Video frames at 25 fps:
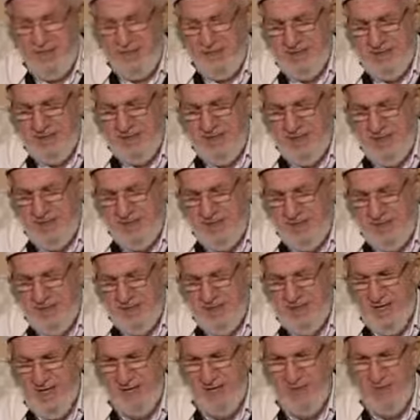
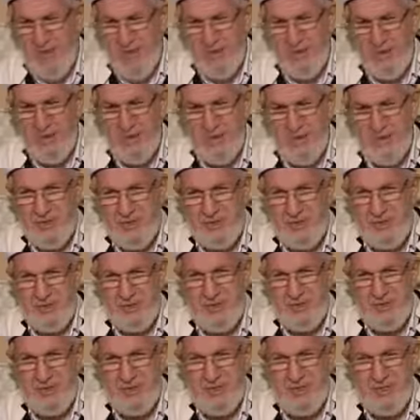Gereği
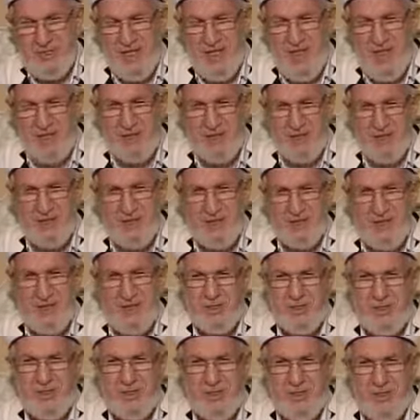yapılsın emri
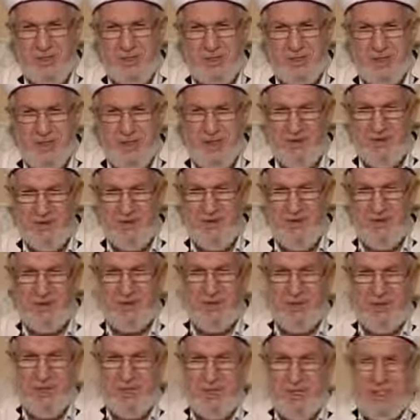çıktığı anda ondan
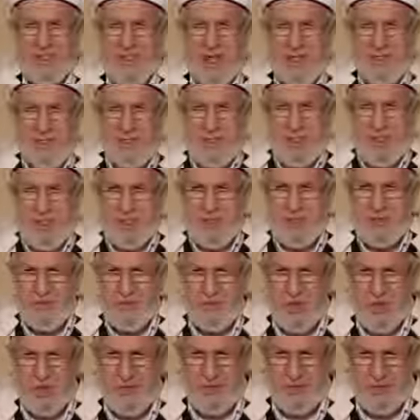sonra da yetişin
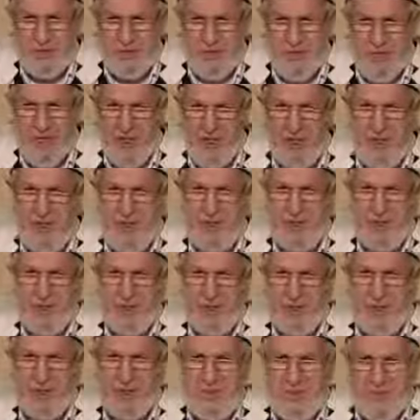komşular,
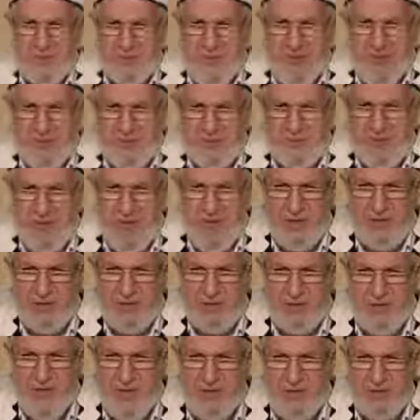yetişin millet ben
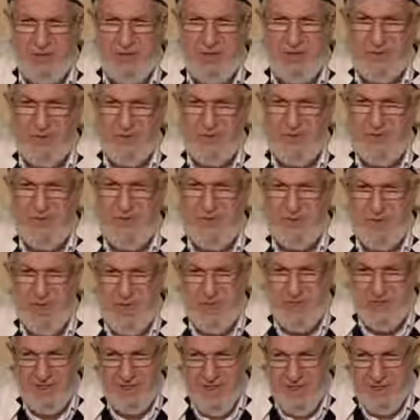mahvoldum demeye
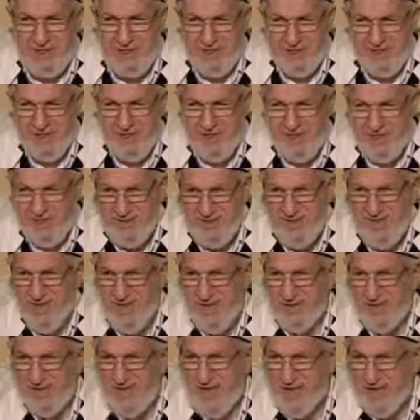gidersin.
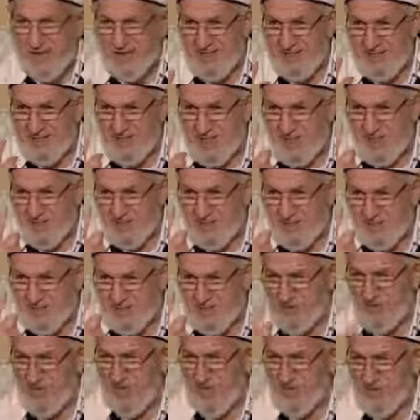Sen istedin
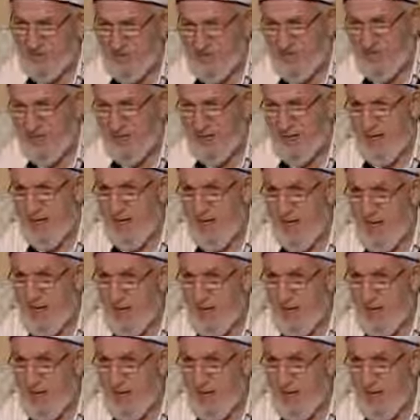bunu vaktiyle.